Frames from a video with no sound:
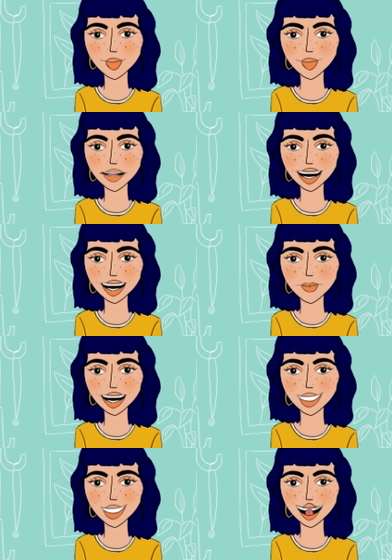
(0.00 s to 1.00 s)

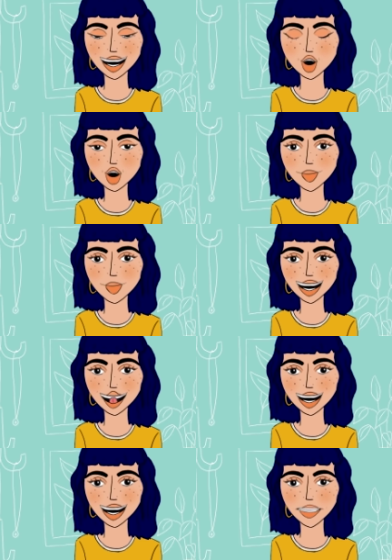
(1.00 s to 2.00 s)
porque eu
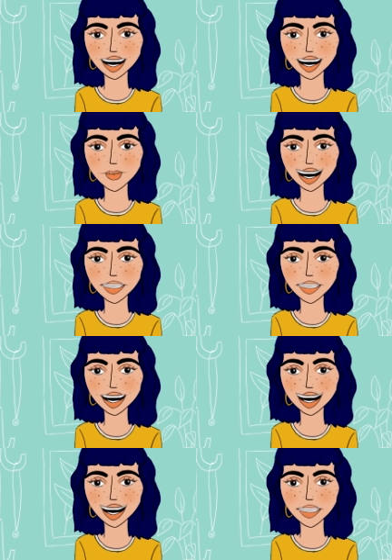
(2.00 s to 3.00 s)
acabei de passar 40
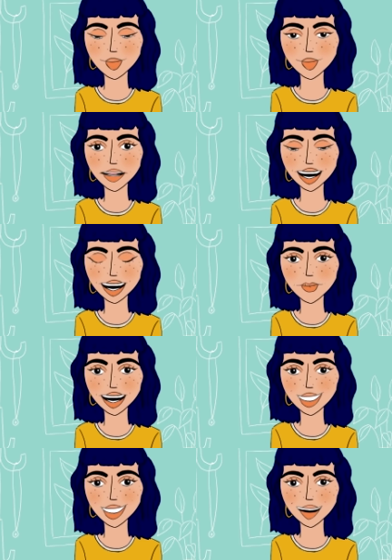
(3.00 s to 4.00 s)
minutos a
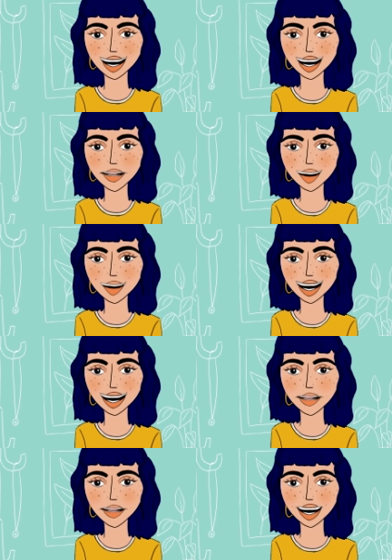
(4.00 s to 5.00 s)
gravar um episódio
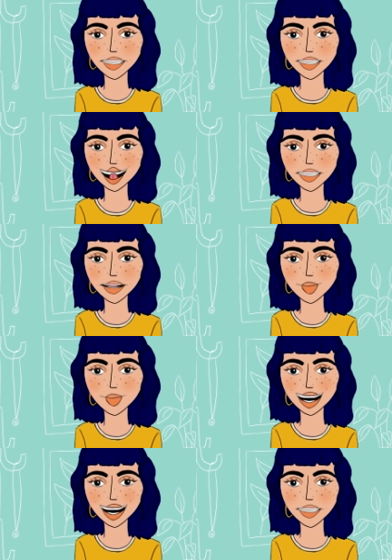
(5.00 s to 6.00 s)
para este podcast
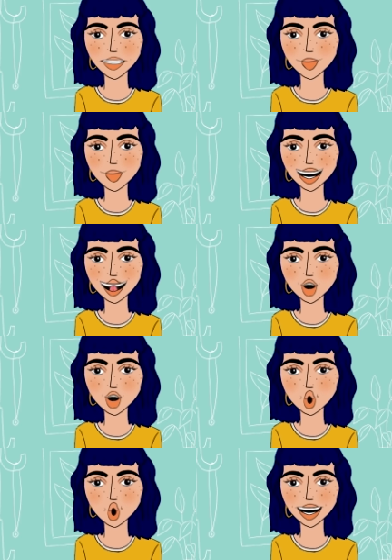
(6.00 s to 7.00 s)
este episódio mais
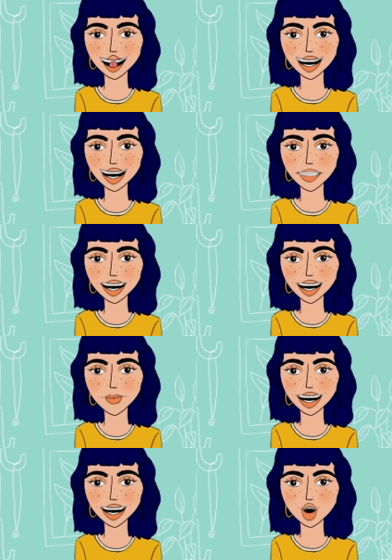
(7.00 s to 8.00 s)
concretamente
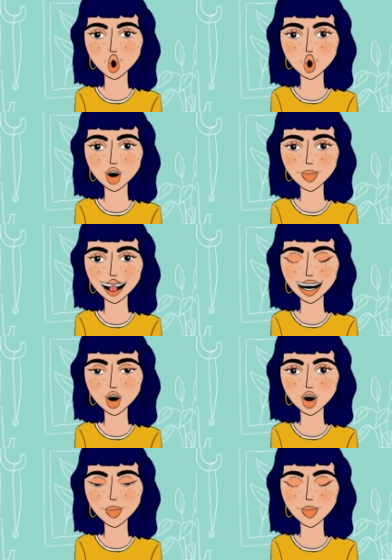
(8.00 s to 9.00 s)
para chegar ao
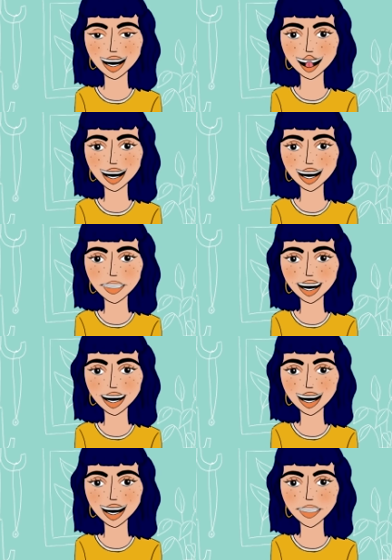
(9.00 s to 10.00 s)
final e me
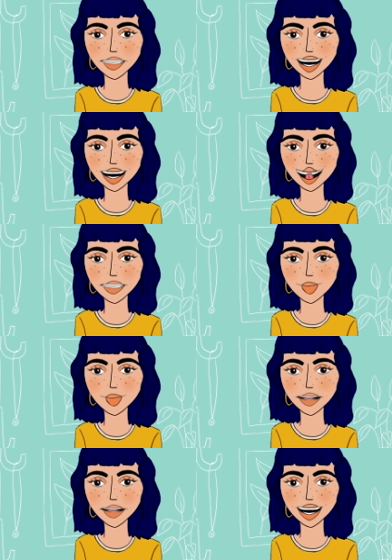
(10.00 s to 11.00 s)
aperceber que me
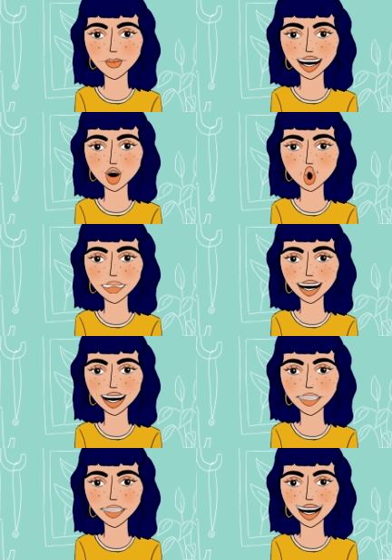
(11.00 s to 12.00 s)
esqueci de ligar o
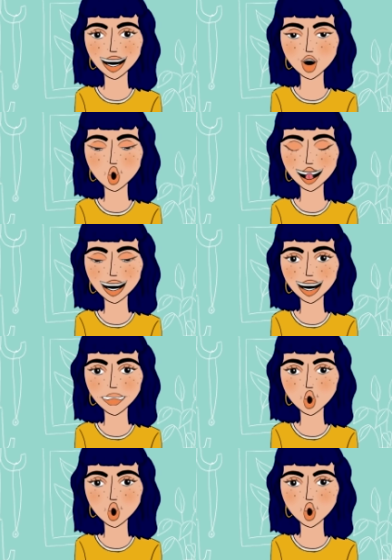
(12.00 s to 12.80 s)
fucking microfone.